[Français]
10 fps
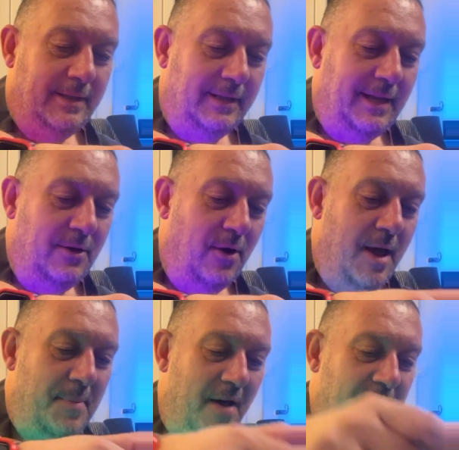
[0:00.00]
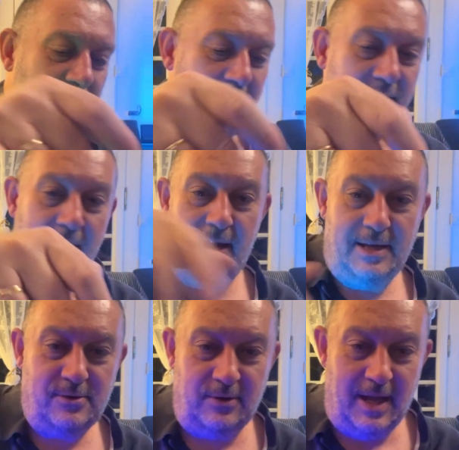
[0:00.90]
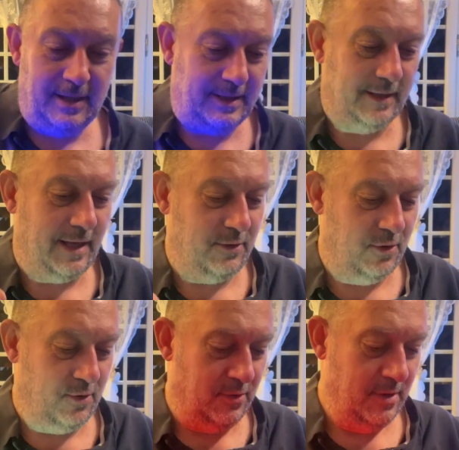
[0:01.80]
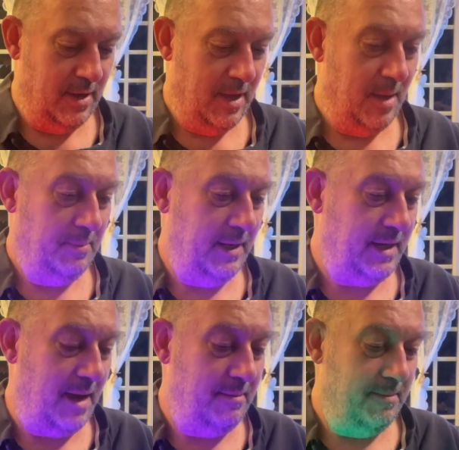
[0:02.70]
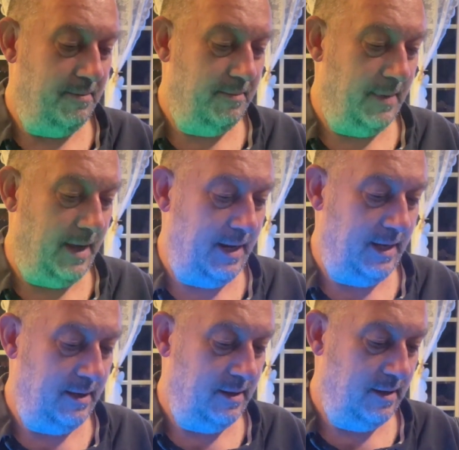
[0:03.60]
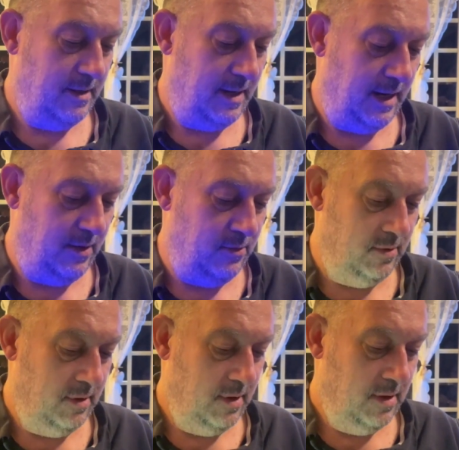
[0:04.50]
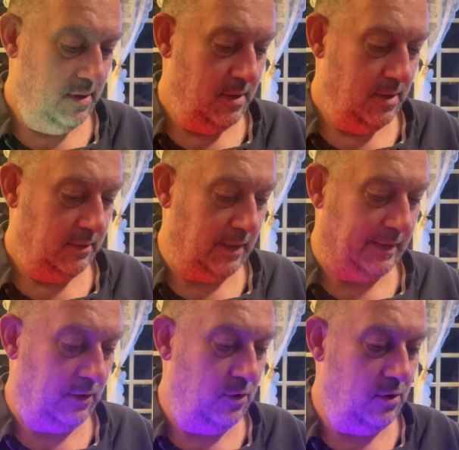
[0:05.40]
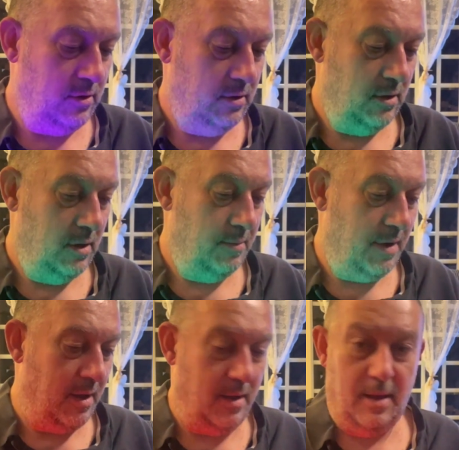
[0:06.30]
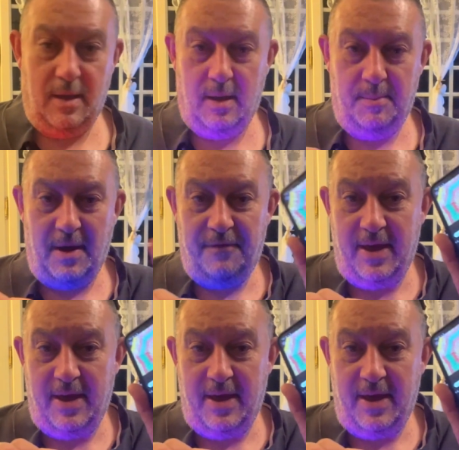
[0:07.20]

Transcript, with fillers: Yo, eh, parfait, nickel. Est-ce qu'on a Tata Yo-Yo Allez, Allez, elle où Tata Yo-Yo. Parfait.